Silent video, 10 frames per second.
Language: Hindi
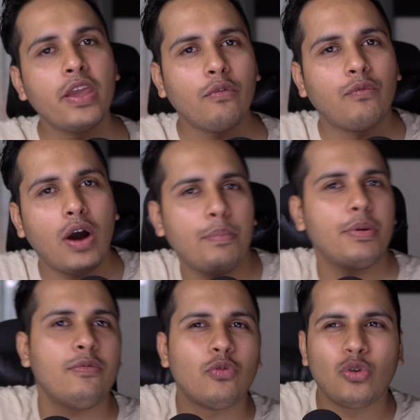वहाँ
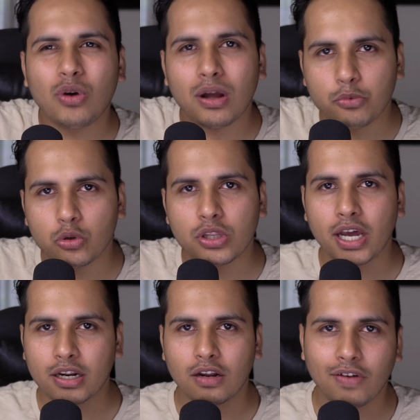पर वो लोग आपको
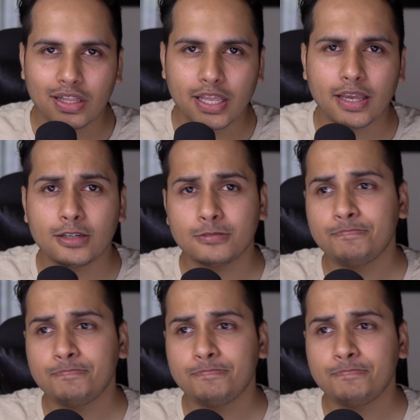तैयार करवाते हैं